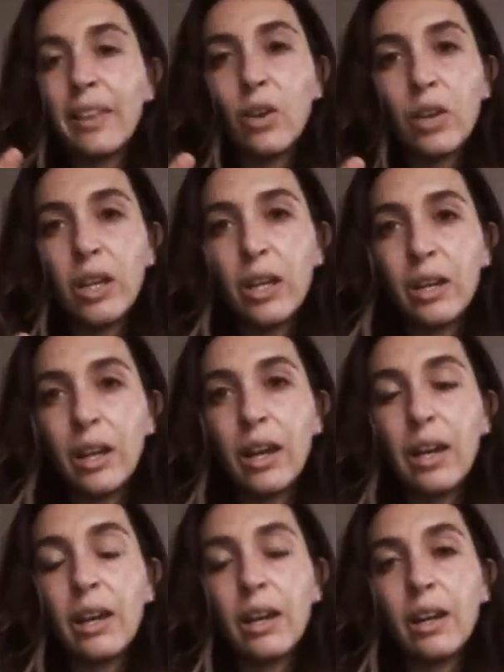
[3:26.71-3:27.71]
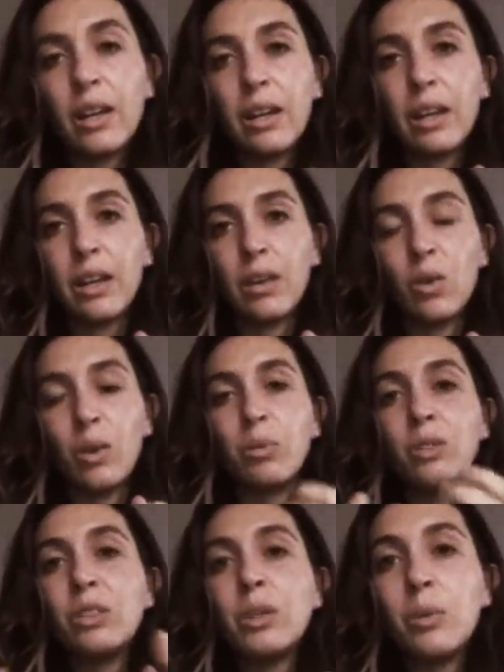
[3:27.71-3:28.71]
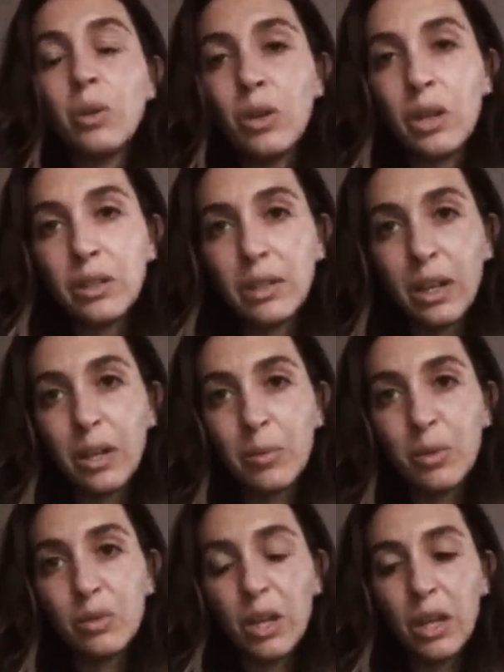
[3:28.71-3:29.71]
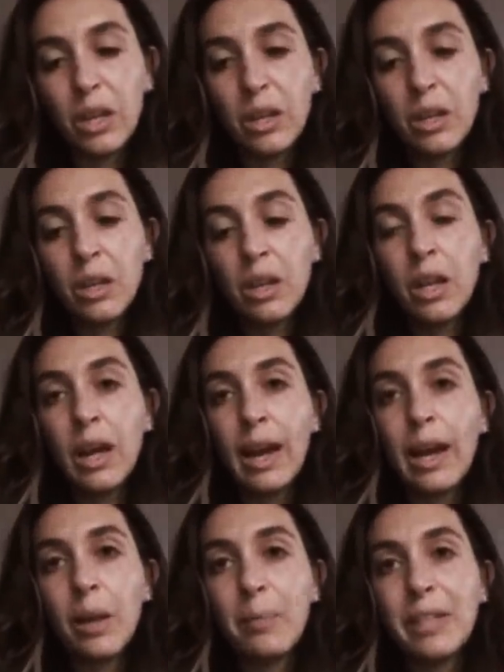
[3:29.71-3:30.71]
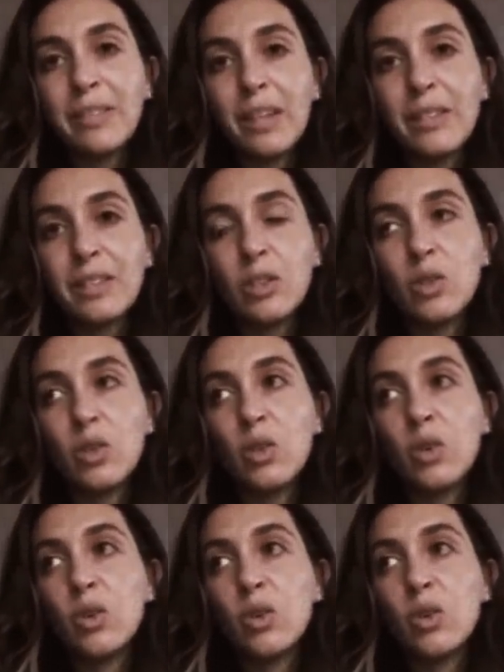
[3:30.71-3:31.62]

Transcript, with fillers: idea original eh, o el motivo que traemos a, la mesa, sino